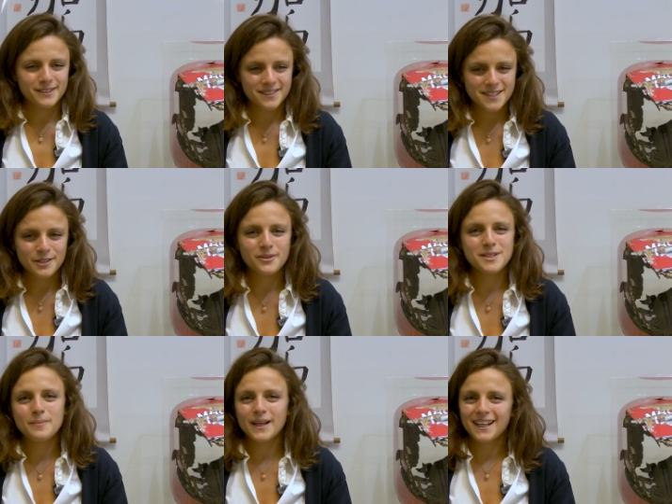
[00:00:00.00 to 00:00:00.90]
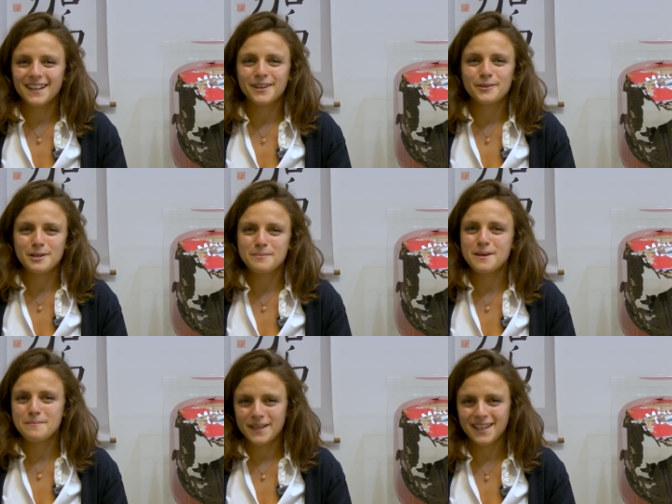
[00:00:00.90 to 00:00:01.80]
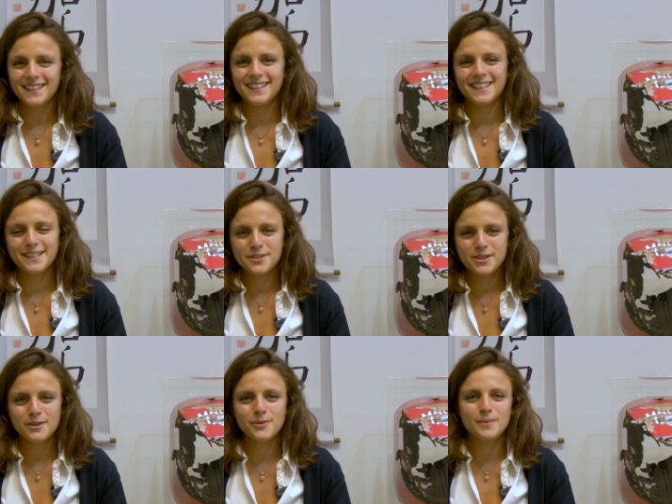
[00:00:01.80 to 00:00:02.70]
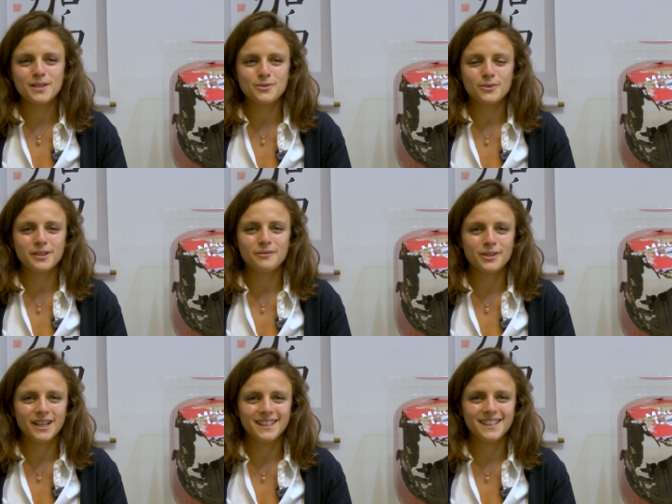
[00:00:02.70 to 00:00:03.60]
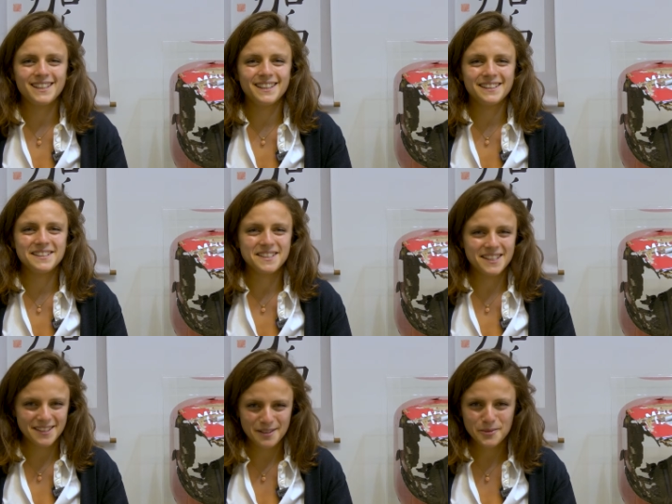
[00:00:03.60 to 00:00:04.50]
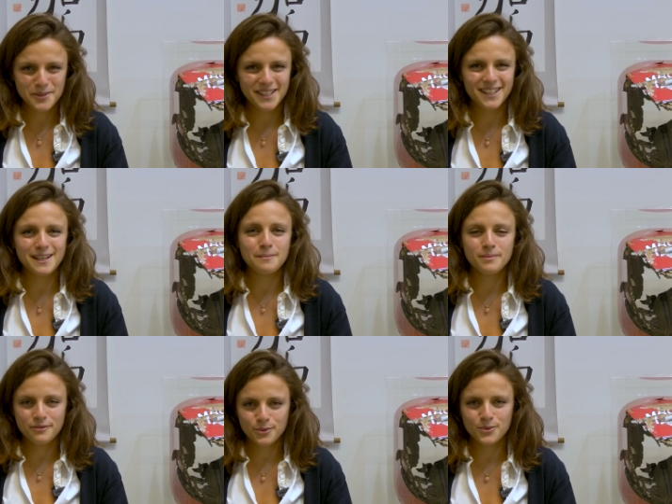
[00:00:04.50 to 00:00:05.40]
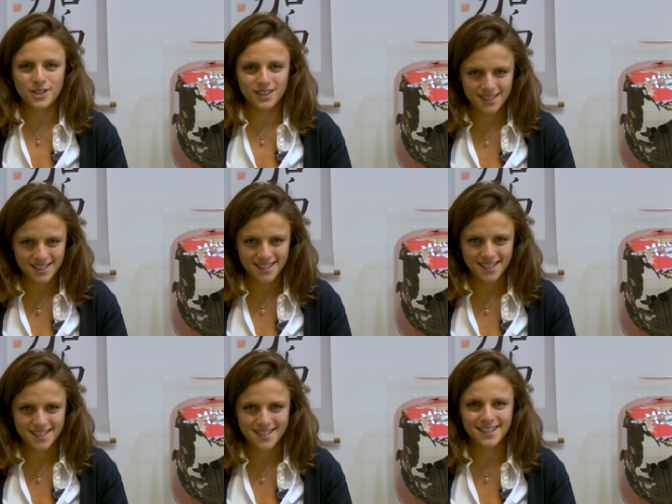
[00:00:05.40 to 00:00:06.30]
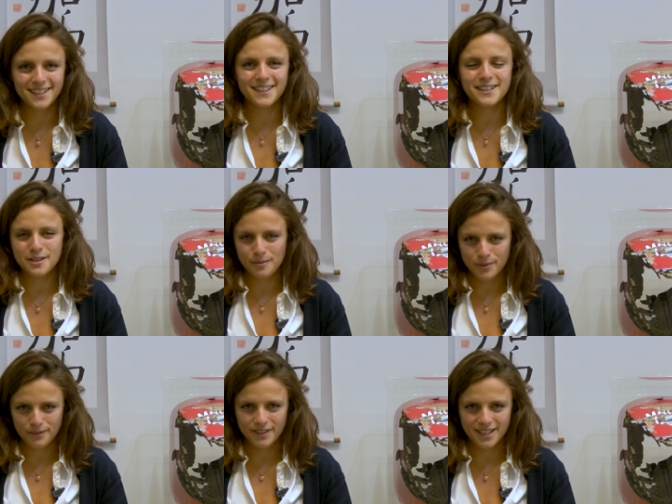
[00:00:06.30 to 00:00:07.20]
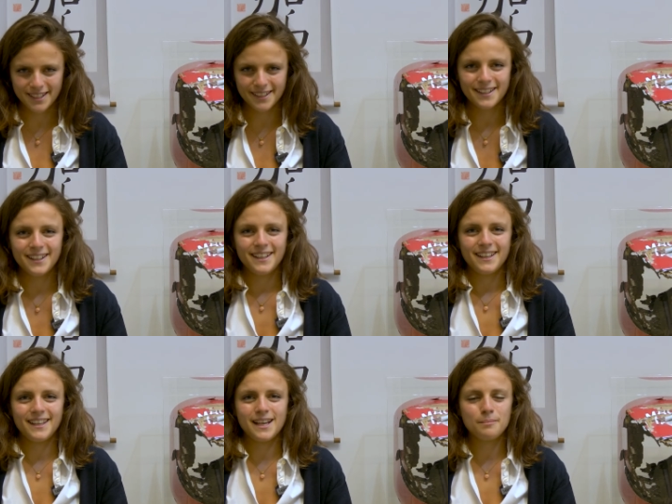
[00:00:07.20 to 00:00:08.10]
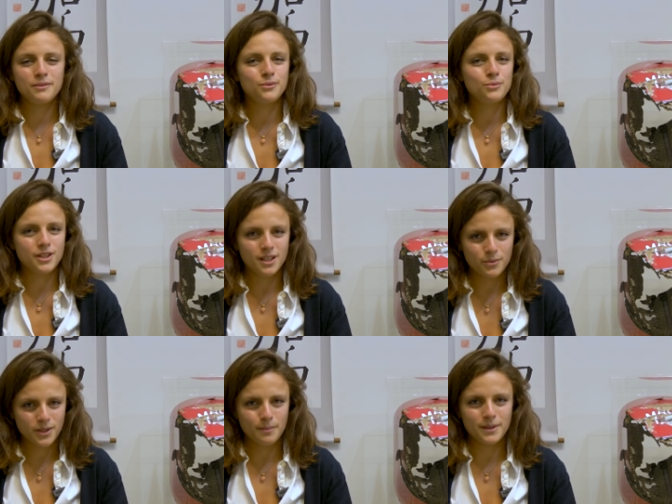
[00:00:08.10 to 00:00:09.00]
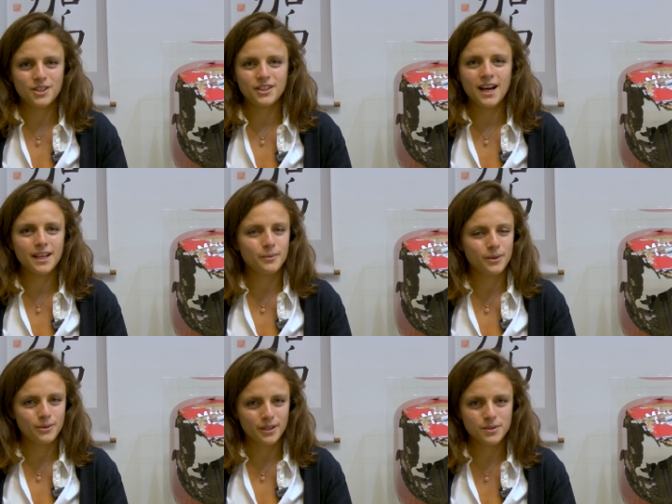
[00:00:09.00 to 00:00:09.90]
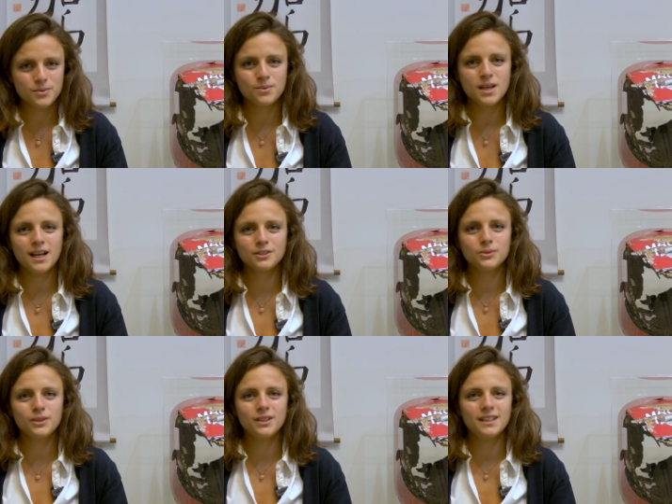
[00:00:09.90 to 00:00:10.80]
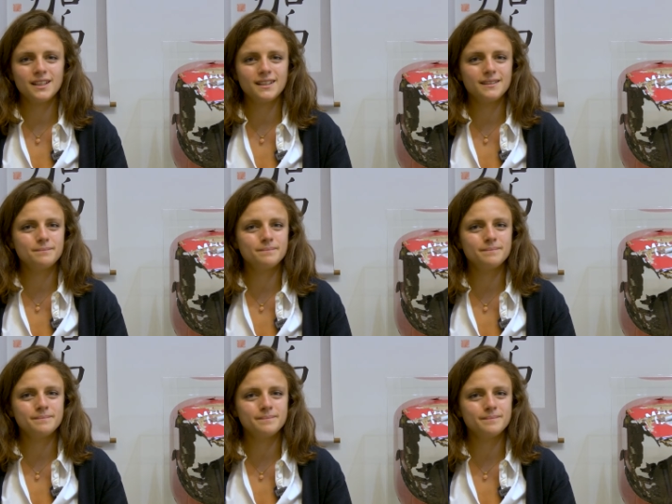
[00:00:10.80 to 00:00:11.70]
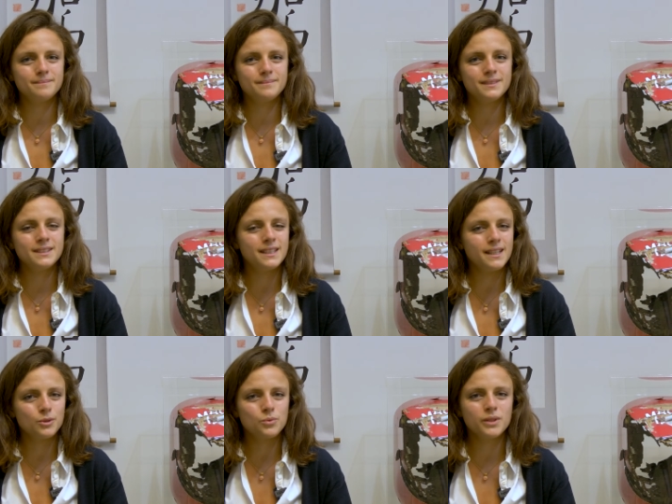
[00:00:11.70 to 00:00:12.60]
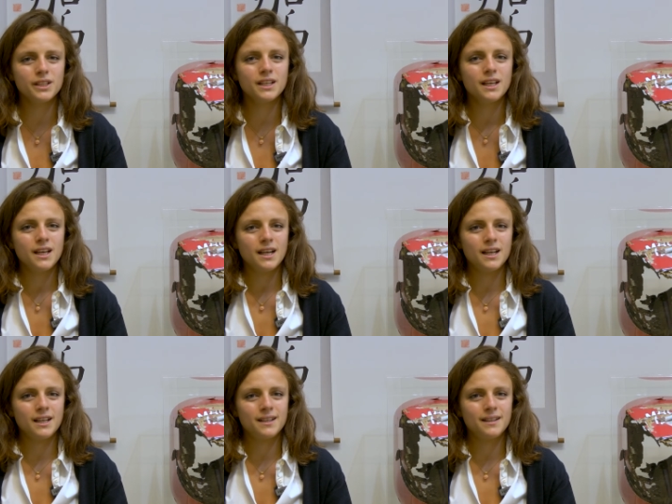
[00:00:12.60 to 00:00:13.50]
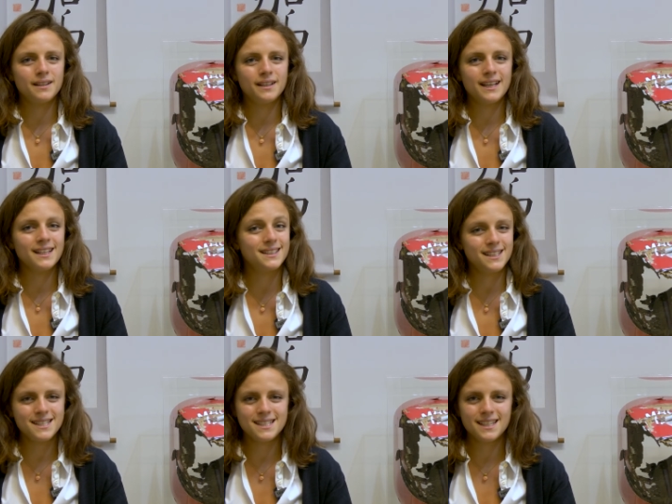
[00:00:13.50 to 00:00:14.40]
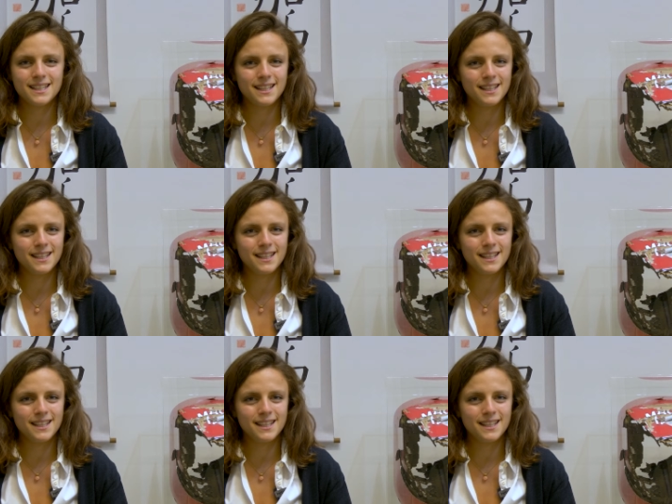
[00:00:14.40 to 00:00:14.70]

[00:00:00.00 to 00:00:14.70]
Mm, se dovessi parlare con la mia me del liceo, penso che le vorrei dire stai tranquilla, abbi fiducia in te stessa che ce la puoi fare e abbi fiducia nelle tue capacità, in quello che hai studiato Mm, nelle tue eh, caratteristiche